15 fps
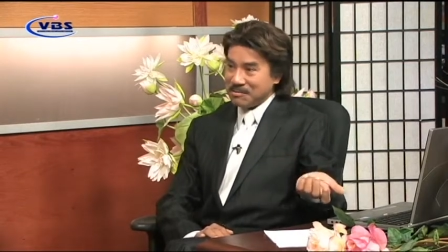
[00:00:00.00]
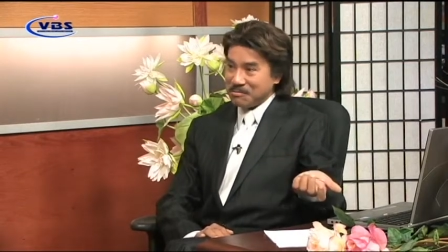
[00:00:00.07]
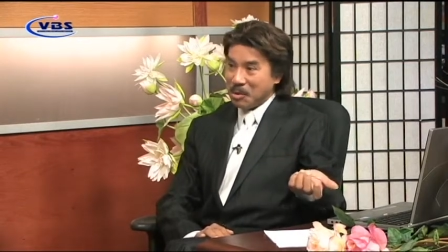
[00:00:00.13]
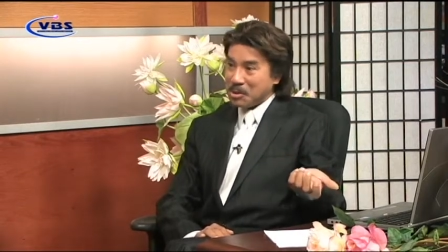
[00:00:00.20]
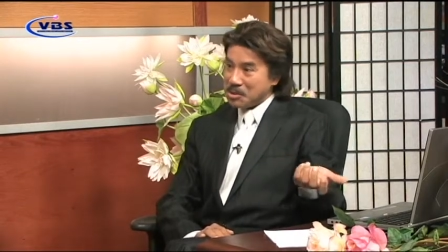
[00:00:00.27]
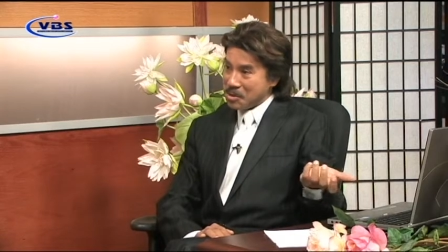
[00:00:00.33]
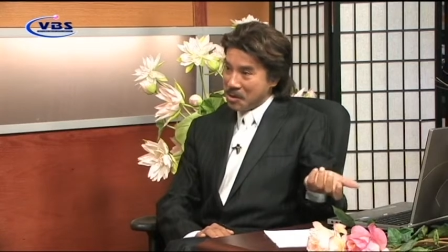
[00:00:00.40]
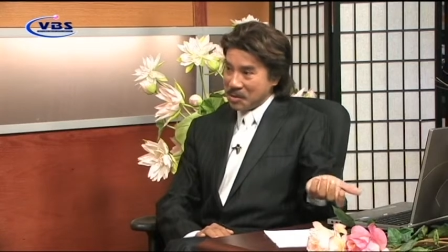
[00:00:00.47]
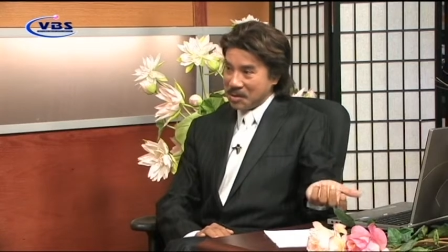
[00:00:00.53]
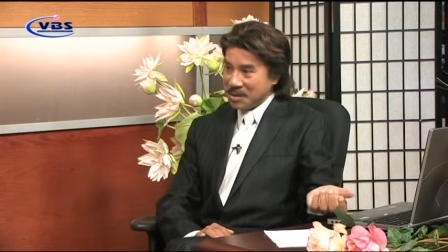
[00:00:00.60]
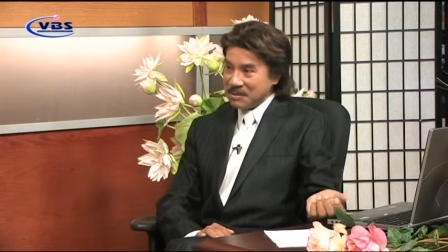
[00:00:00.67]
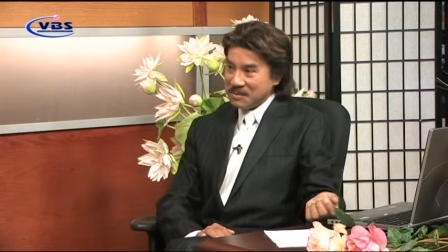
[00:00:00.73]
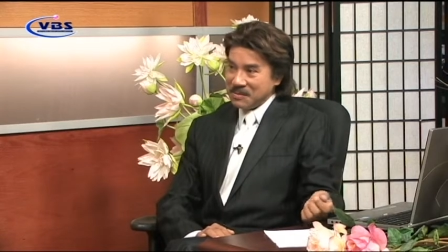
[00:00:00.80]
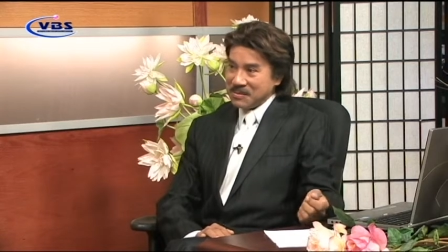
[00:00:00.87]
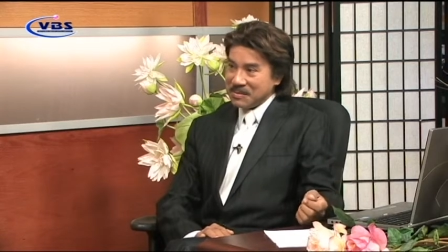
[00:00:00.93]
Montreal đó
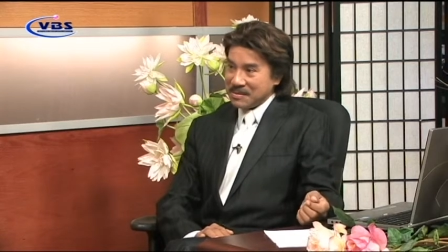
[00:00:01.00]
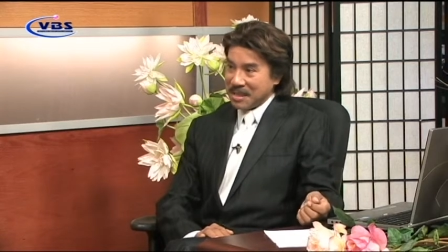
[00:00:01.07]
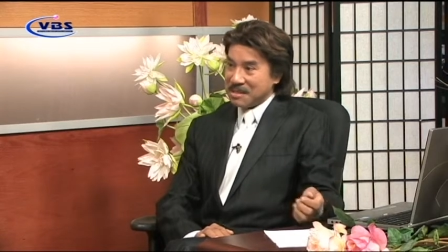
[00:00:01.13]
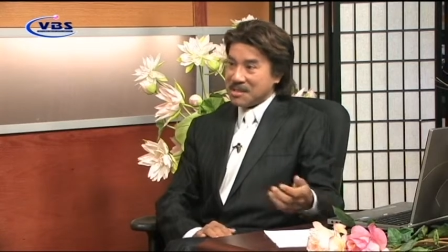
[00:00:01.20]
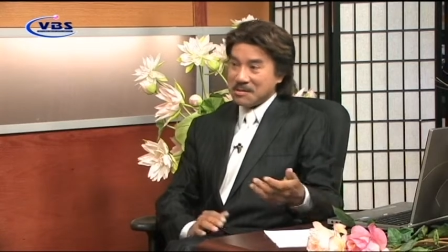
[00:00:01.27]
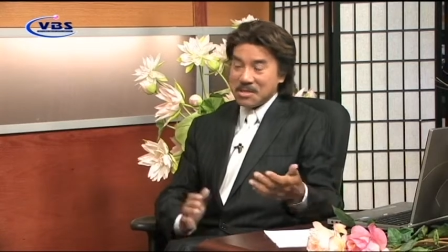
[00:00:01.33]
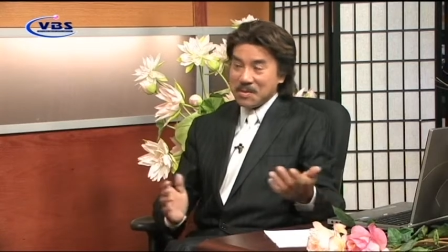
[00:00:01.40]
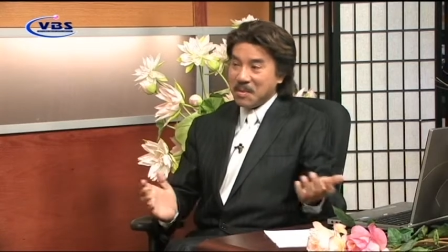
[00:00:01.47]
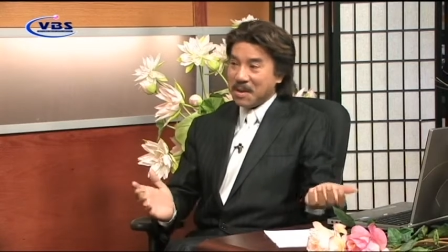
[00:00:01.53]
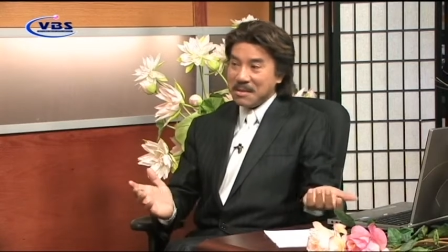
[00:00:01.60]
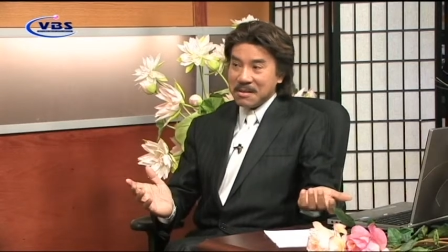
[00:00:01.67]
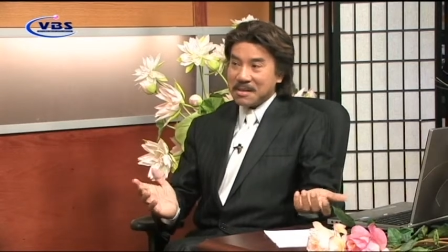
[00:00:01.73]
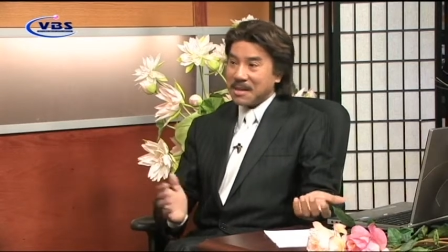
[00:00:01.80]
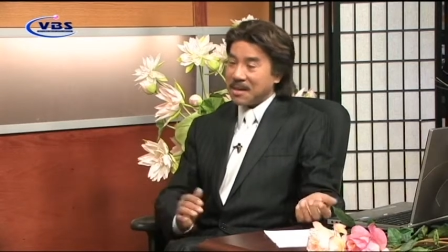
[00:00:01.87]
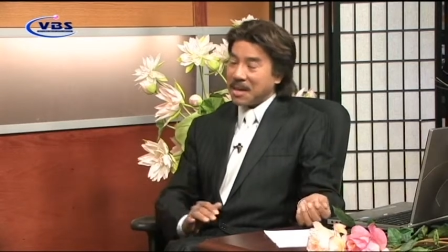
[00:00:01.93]
tại sao xứ
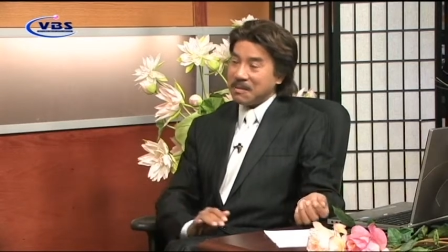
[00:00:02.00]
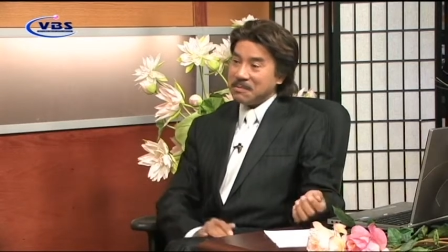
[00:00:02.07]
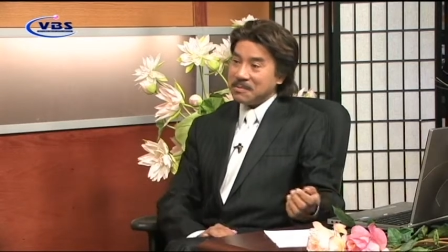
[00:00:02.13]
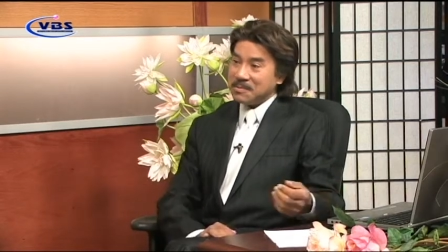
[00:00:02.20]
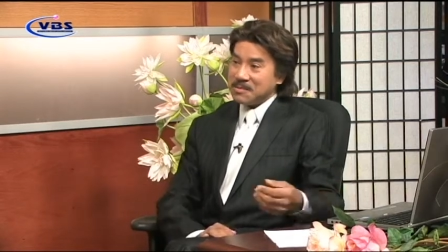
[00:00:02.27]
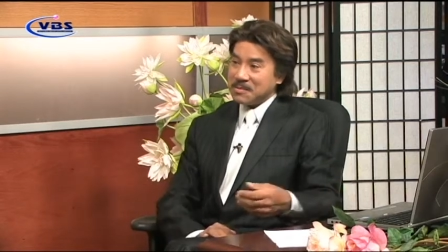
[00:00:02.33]
Mỹ rất là đẹp